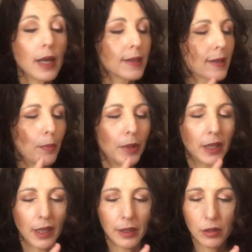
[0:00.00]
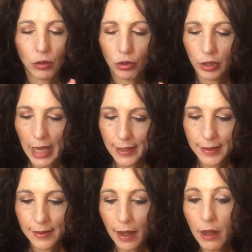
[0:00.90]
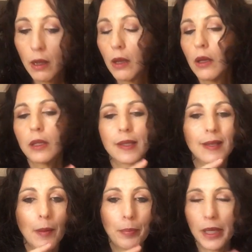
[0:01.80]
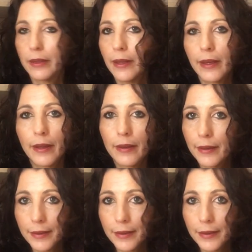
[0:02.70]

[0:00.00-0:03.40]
sapete che sono onesta, sapete